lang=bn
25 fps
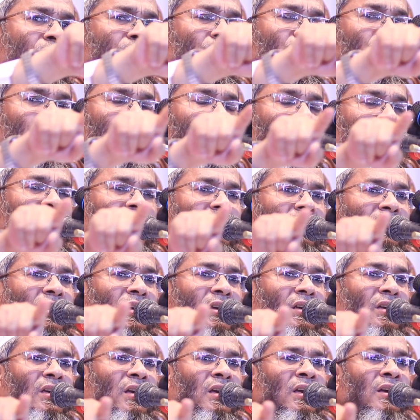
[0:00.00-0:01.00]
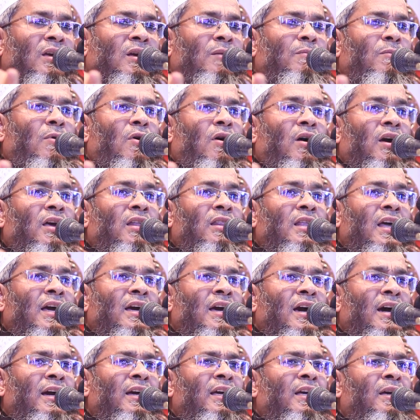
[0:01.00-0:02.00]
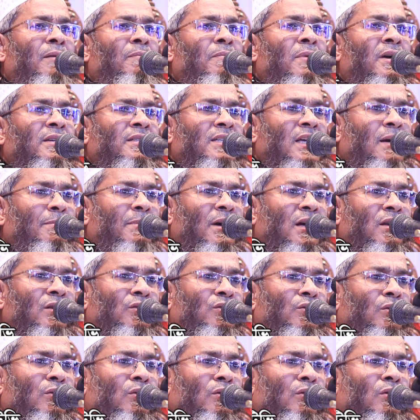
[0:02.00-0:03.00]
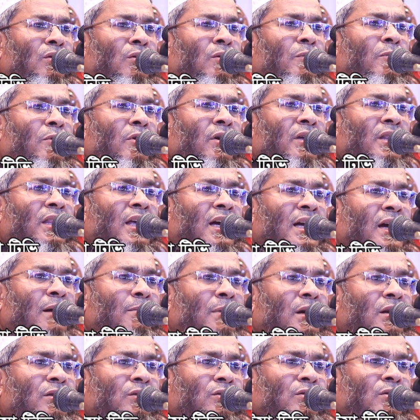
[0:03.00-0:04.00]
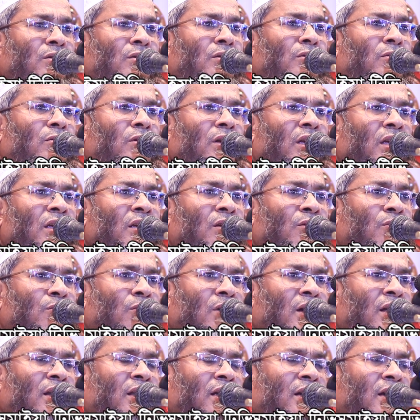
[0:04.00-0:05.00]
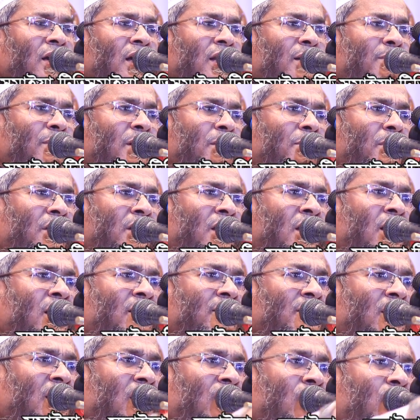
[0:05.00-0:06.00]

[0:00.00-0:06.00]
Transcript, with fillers: ক্ষতির থেকে ভয় দেখায় বাঁচাবার জন্য ভয় দেখাবার জন্য এই কোরআনে কারিম আমি নাজিল